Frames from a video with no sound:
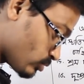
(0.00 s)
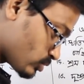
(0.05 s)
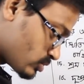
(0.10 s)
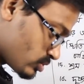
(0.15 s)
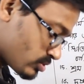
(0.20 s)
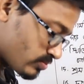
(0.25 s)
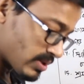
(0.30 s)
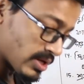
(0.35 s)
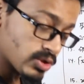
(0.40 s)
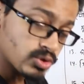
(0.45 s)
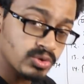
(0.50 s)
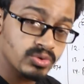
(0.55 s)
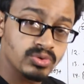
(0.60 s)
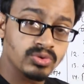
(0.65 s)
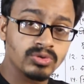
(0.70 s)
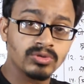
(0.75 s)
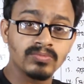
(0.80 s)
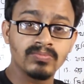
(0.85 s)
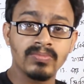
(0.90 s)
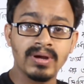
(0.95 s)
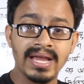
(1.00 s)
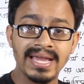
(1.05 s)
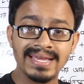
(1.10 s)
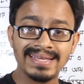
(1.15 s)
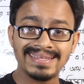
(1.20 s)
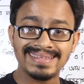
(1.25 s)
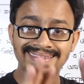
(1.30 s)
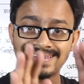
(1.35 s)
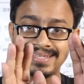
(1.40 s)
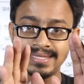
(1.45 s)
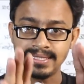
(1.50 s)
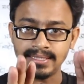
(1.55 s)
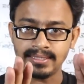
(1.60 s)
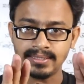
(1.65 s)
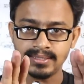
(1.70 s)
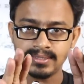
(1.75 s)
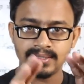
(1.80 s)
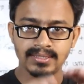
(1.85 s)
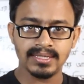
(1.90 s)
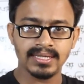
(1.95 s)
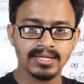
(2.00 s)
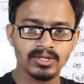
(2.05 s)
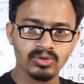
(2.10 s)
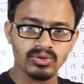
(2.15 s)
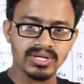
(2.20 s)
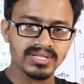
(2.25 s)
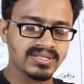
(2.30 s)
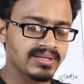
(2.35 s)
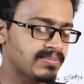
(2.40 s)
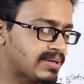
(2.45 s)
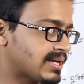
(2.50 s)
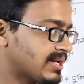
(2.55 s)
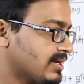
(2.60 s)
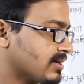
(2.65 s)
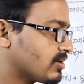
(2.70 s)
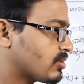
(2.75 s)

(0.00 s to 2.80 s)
বুঝো বা সুযোগ ব্যয় কি এটাও আসতে পারে